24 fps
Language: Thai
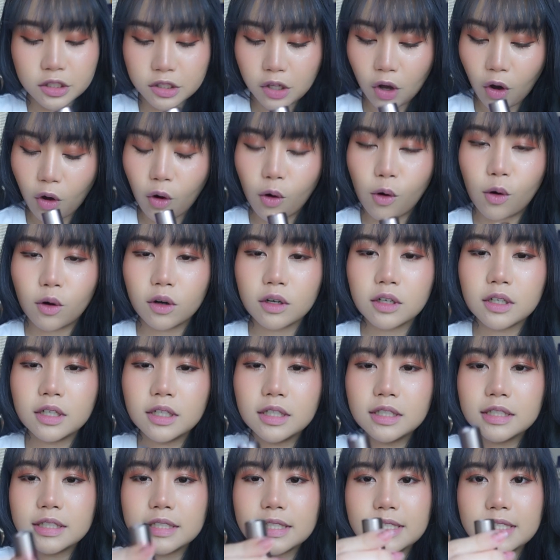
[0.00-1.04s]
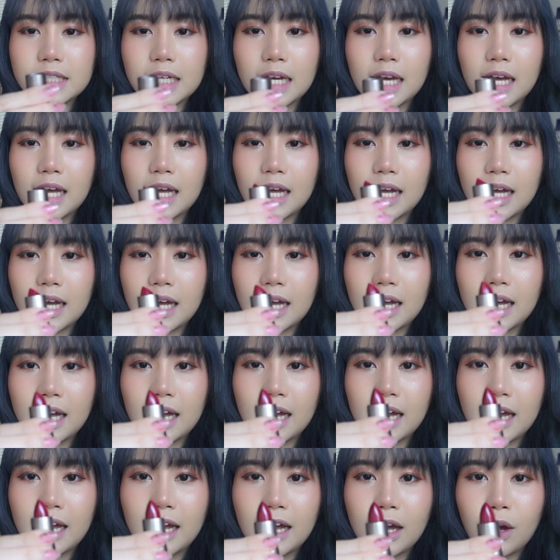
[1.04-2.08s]
สองหนึ่งจ้า
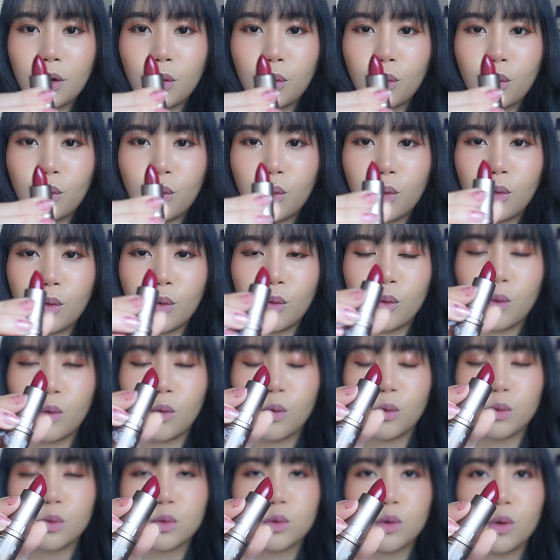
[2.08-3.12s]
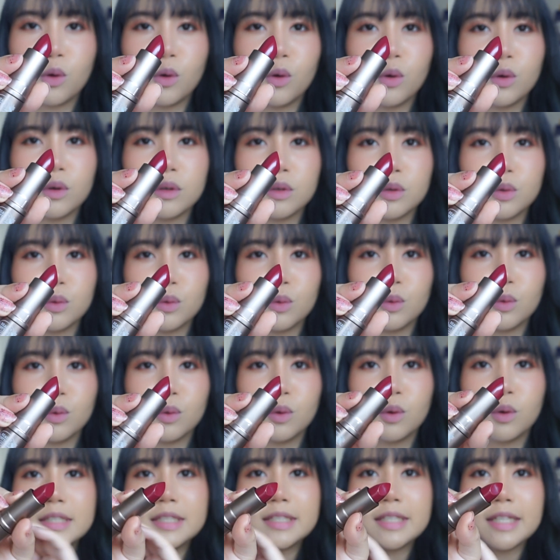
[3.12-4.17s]
โหทุกคนดู
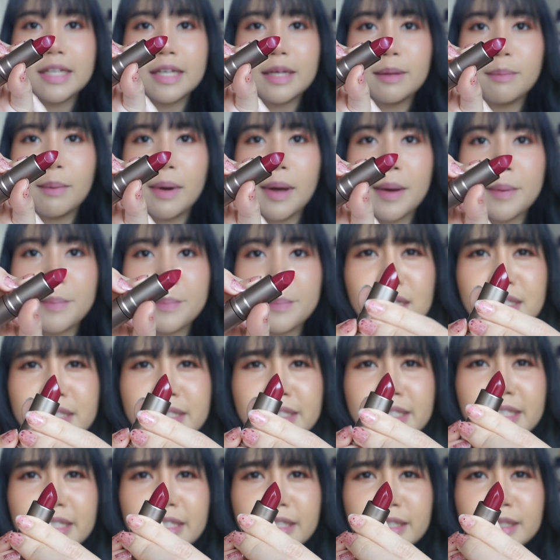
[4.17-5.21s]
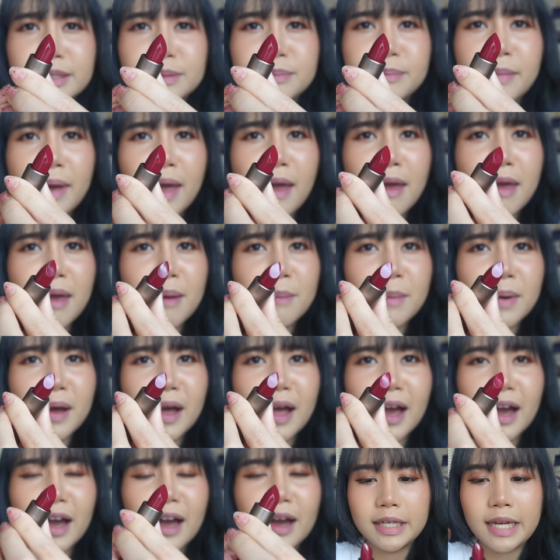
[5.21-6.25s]
สีแบบสีคือแม่
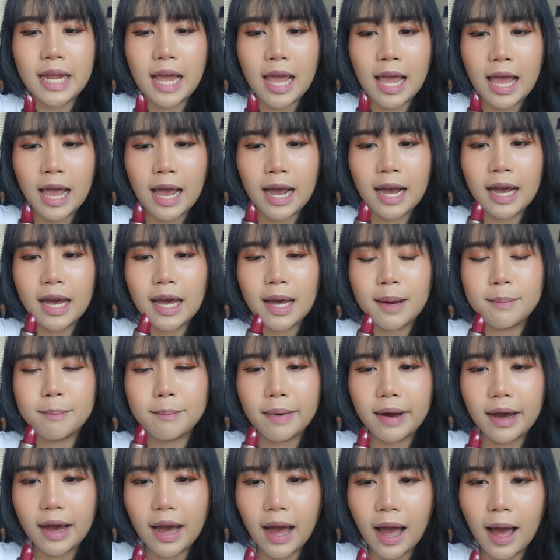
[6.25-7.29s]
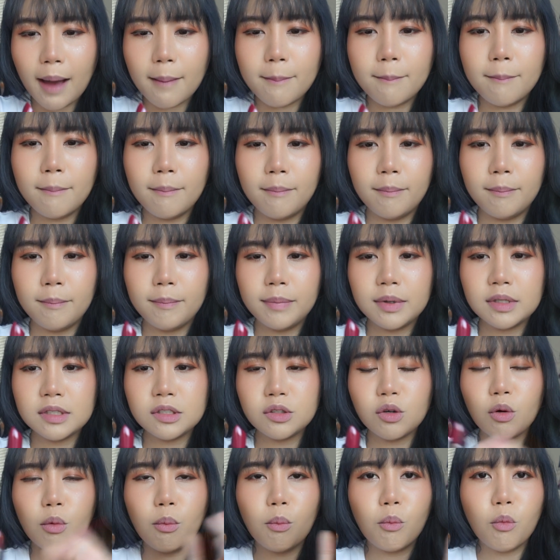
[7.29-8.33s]
มากอะแดงกำกำผ
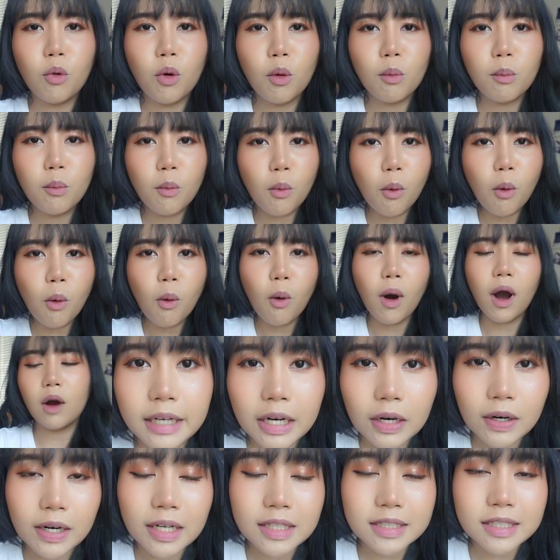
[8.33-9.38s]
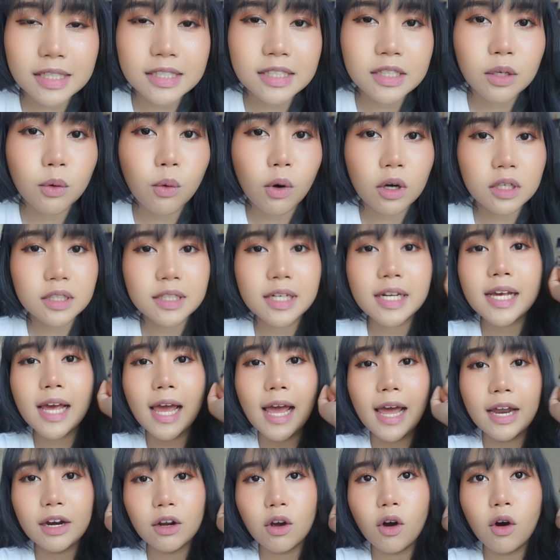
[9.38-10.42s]
สมม่วงม่วงเดี๋ยวเลยจะสวอชที่
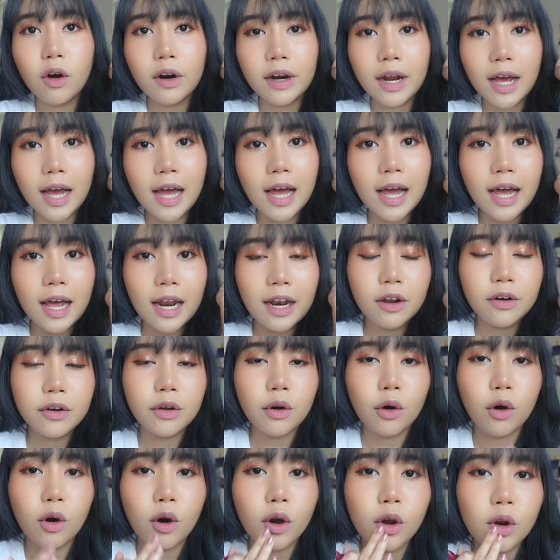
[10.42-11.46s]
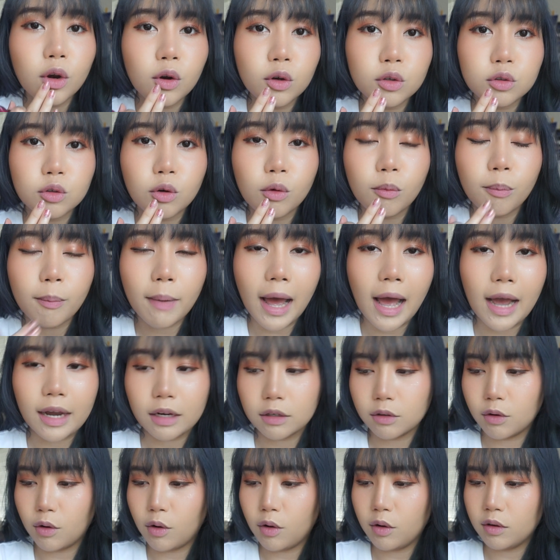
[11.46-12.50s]
แขนก่อนนะคะ แล้วเดี๋ยวค่อยลงตรงปาก
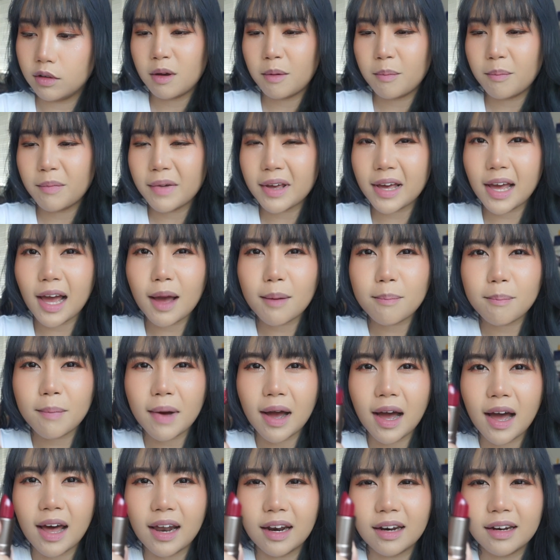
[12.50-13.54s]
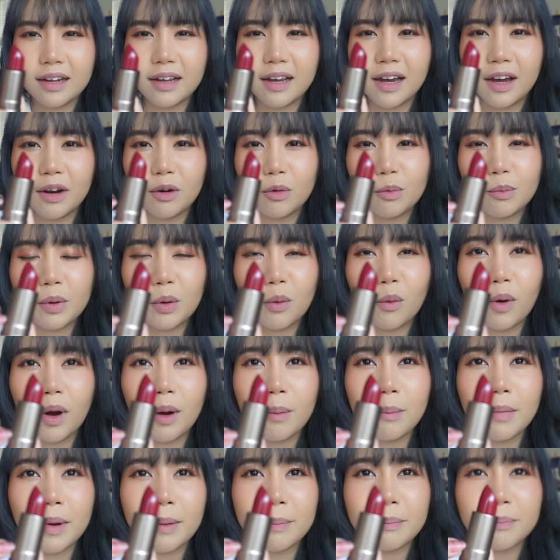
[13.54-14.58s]
เนาะไม่กล้าปาดเลยอะดูมีค
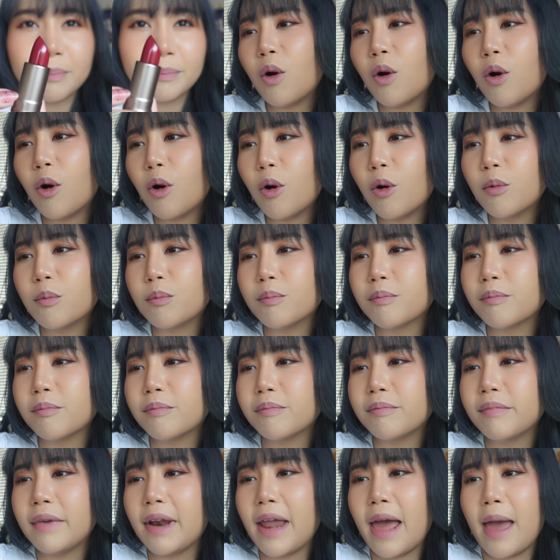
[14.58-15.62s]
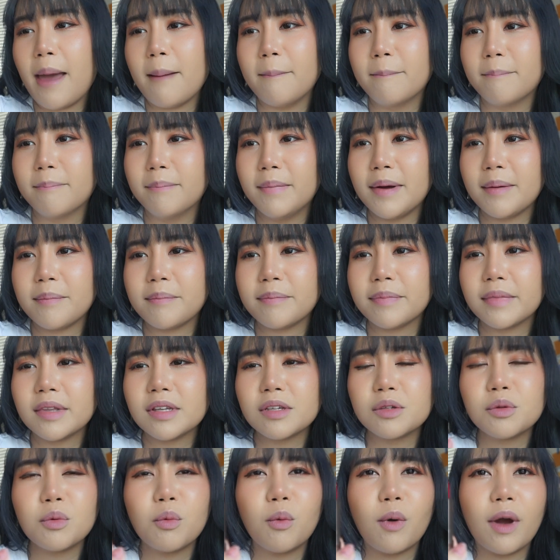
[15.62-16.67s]
วามแบบคมแหลมแบบ
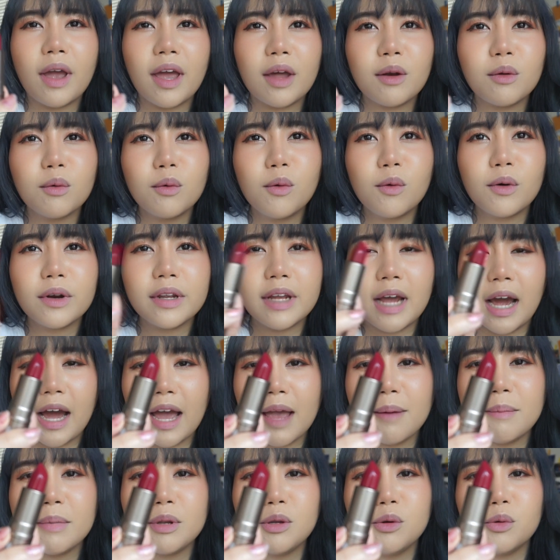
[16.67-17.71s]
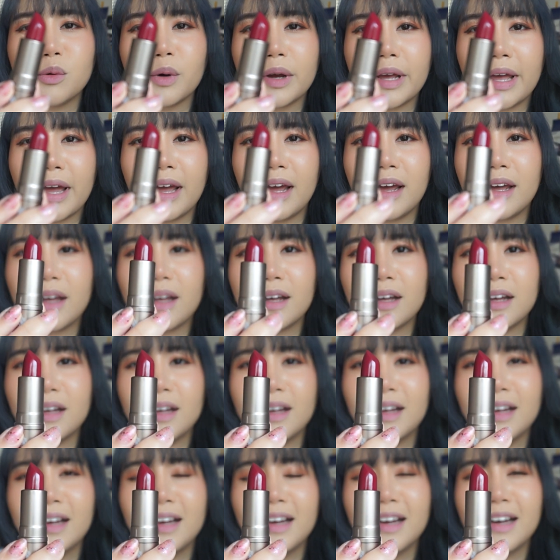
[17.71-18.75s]
สวยอะทุกคนอยากให้มันอยู่อย่างเงี้ย
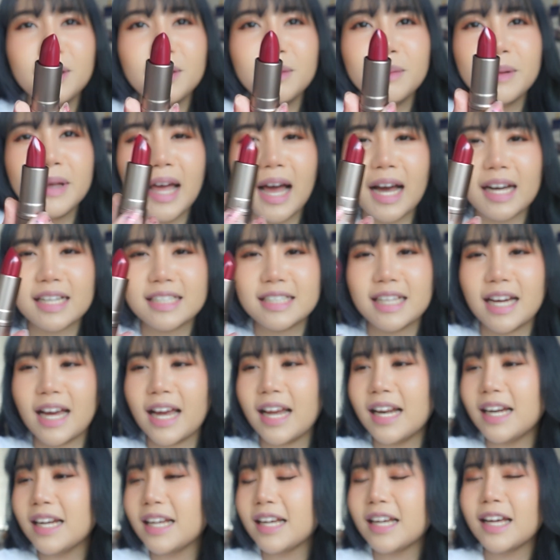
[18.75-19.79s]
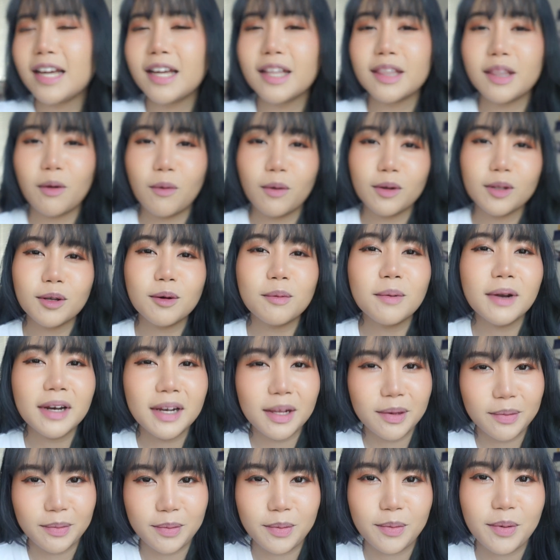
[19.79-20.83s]
ไม่อยากใช้เลย แต่ว่าต้องมา
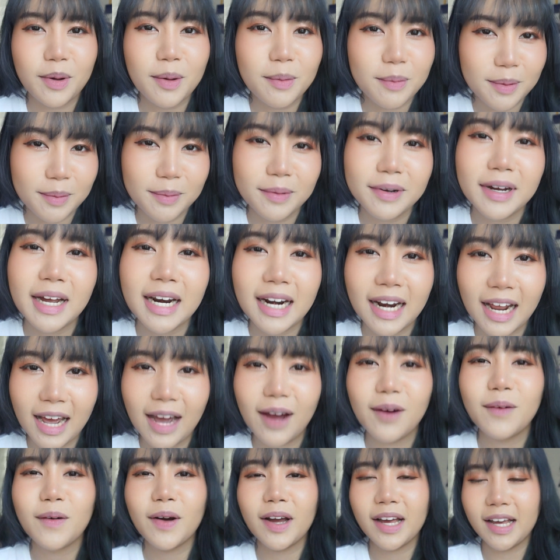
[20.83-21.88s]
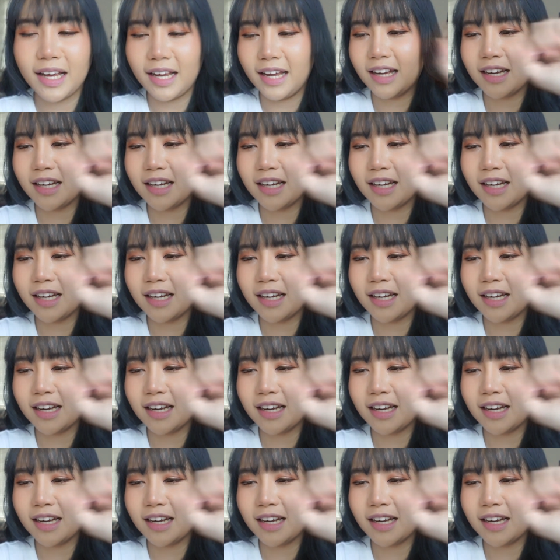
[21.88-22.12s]
รีวิวให้เพื่อนๆนะ โอเค